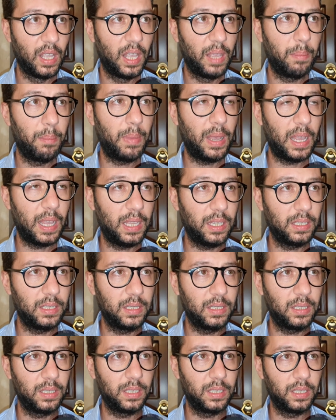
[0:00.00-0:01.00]
Ma
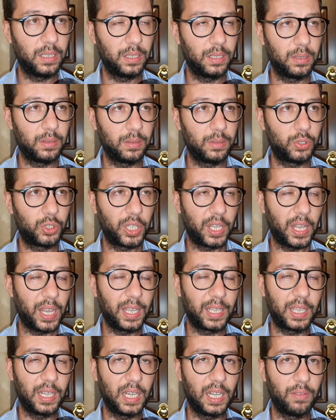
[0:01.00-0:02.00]
eh, c'è
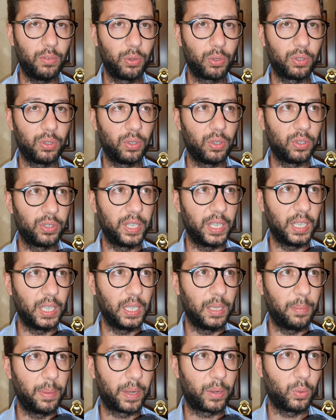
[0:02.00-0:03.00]
anche il lavoro
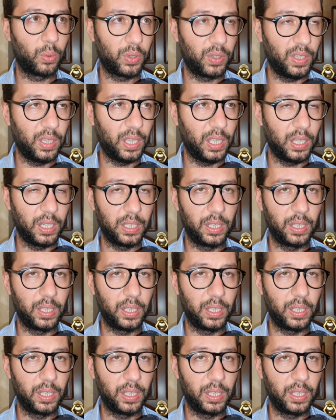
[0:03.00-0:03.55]
dei parrucchieri,